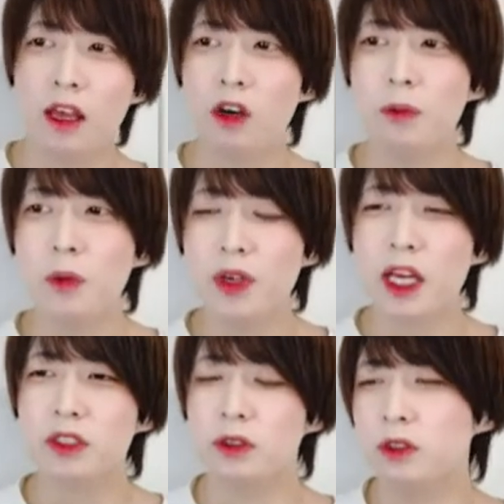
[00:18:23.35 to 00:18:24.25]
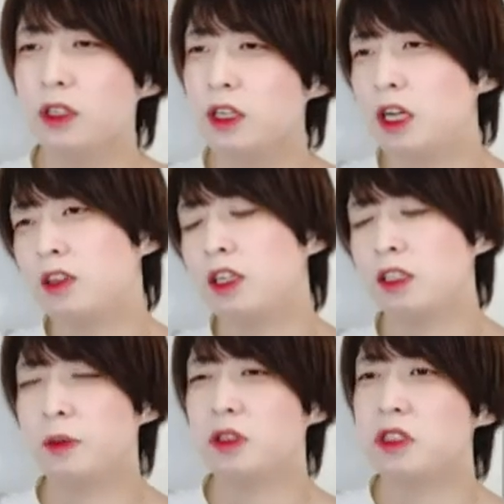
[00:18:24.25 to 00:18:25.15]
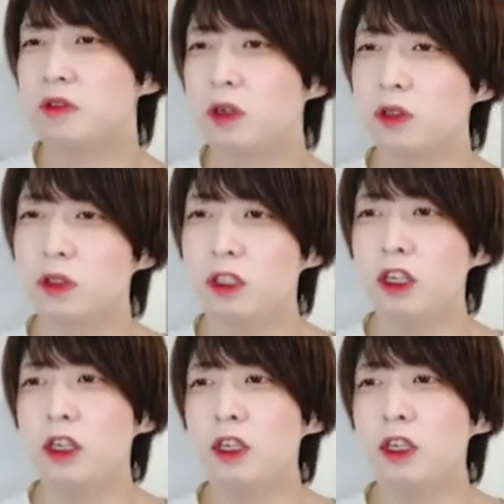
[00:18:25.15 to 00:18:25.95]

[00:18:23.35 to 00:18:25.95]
OpenVR のあの頭の位置はこの